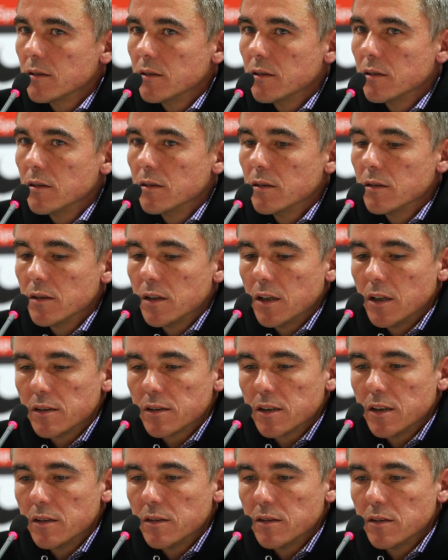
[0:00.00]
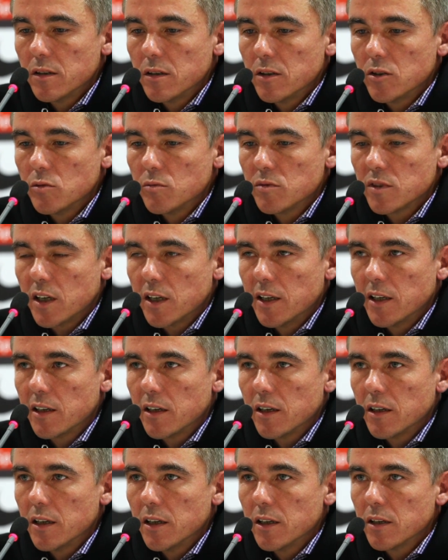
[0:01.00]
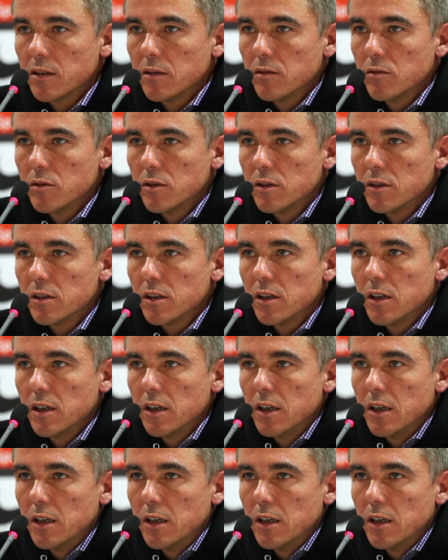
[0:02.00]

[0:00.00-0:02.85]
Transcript: äh, denn es geht sicherlich um seine Karriere und